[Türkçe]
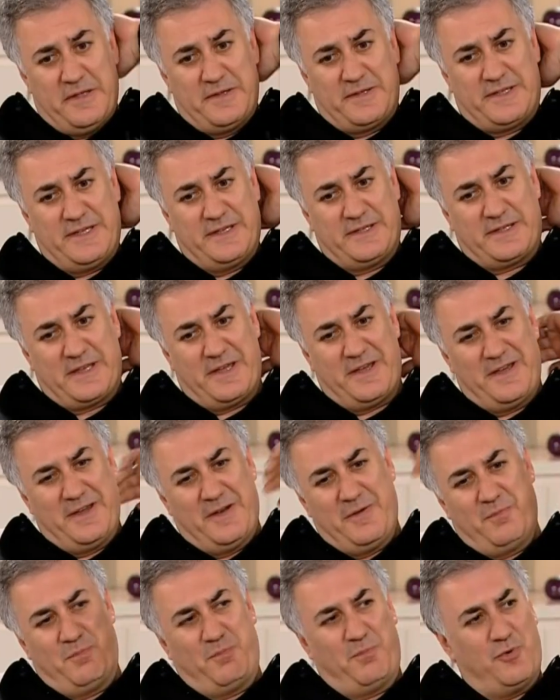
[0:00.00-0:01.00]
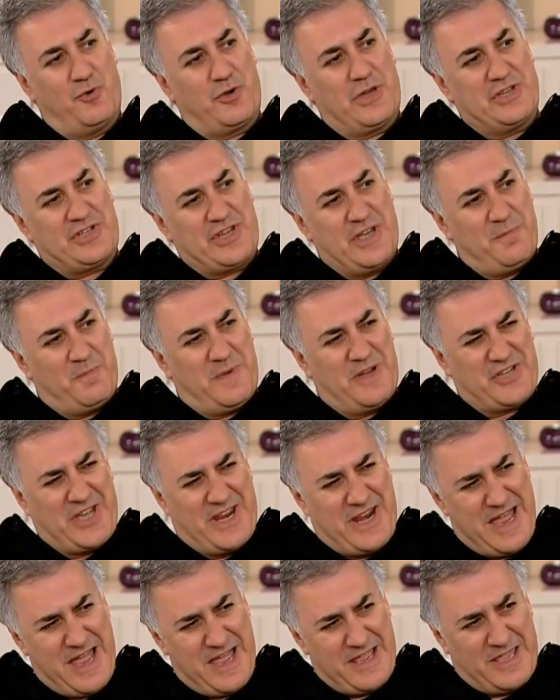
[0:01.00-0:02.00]
siz e, bu gece
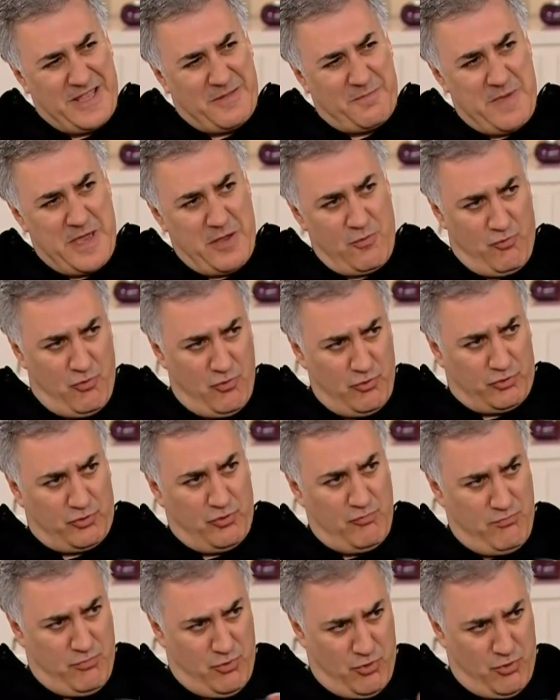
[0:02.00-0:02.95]
bacanaya gitmeyi unutun